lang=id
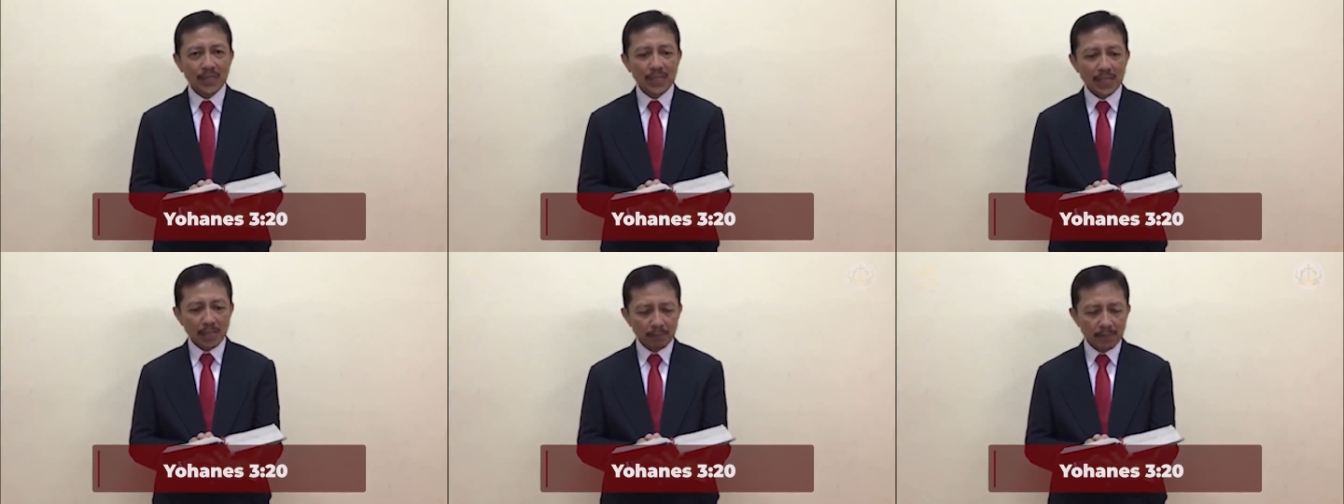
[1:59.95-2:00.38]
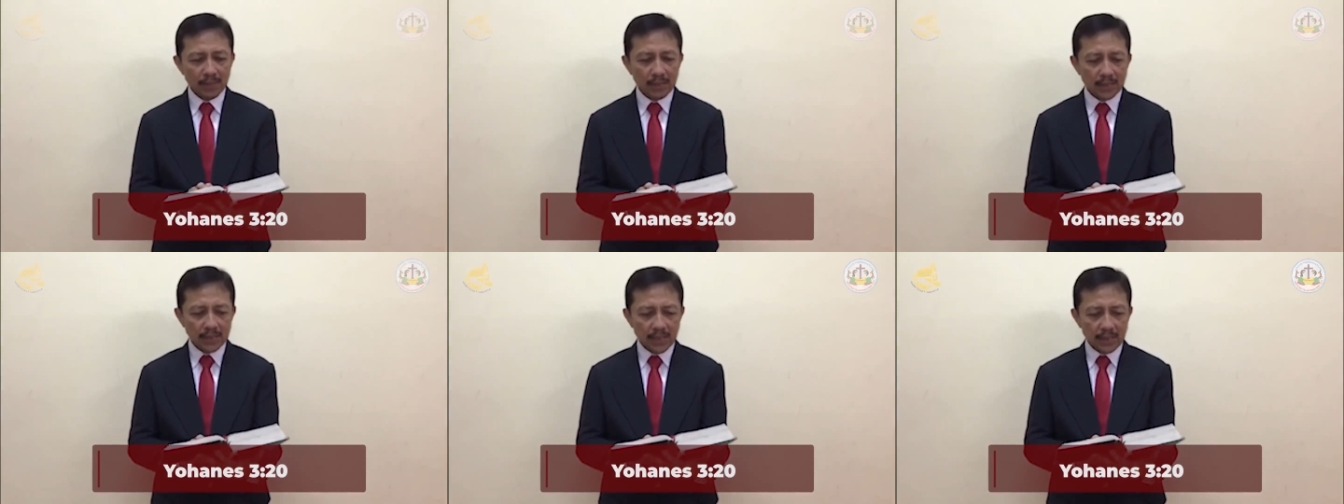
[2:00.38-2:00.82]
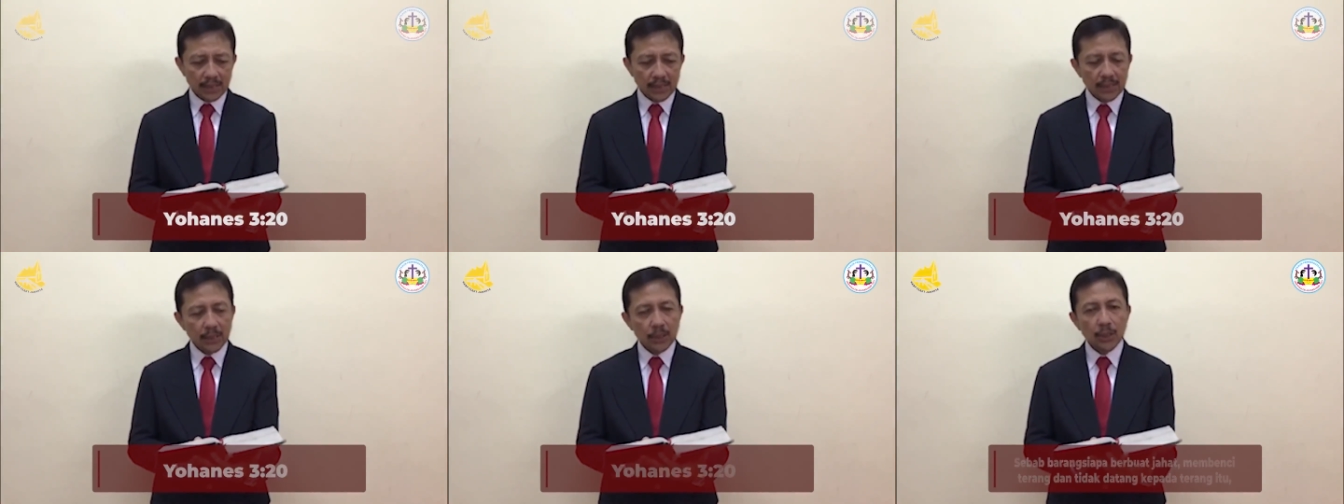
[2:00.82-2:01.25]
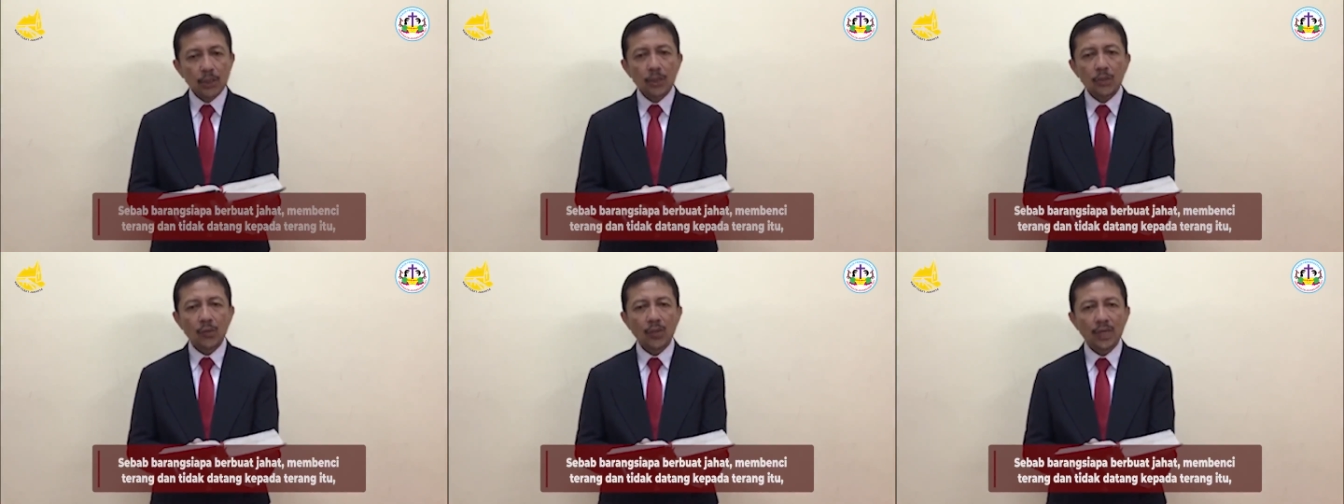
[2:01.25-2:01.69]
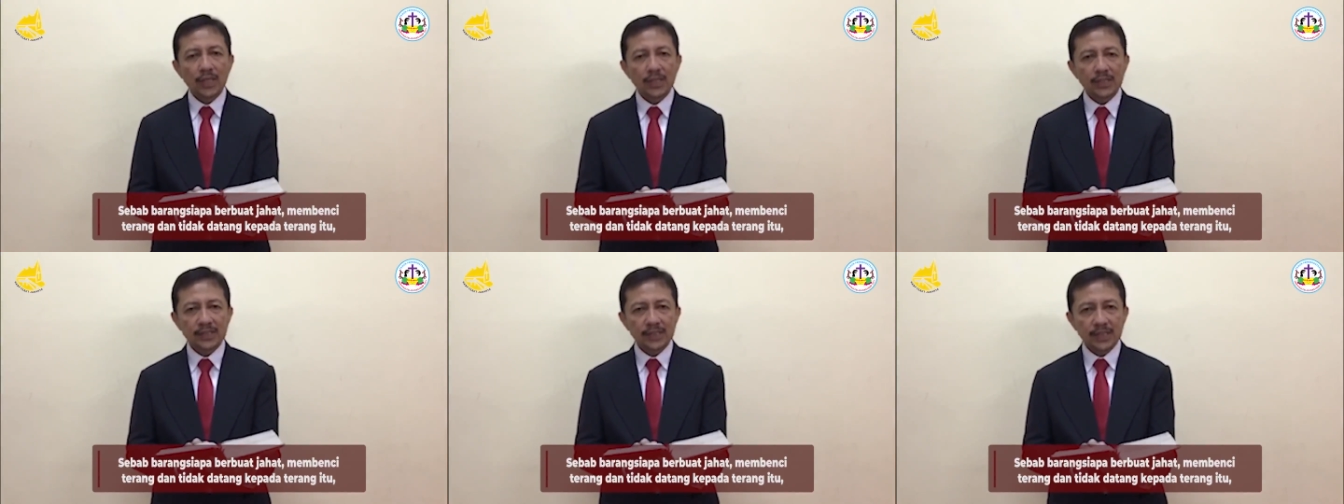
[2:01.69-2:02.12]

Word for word: diambil dari Yohanes